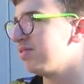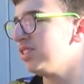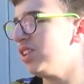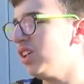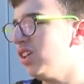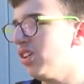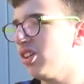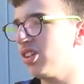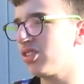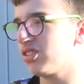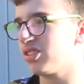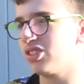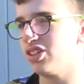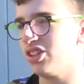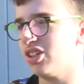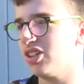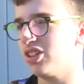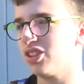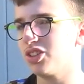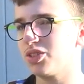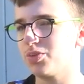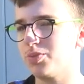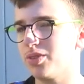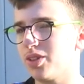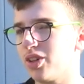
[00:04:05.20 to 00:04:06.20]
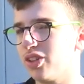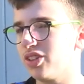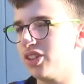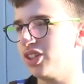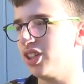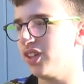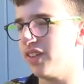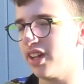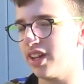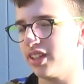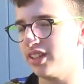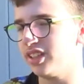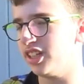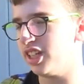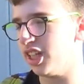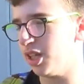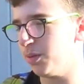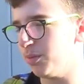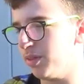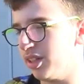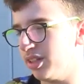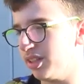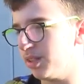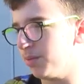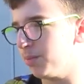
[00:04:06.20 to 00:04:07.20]
Non lo so, spero di
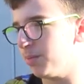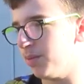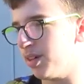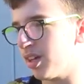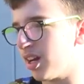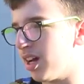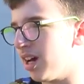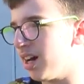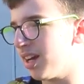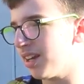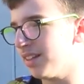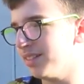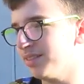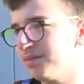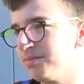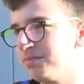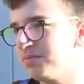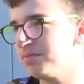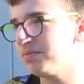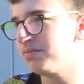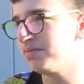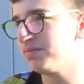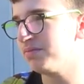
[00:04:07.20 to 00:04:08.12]
divertirmi e di imparare.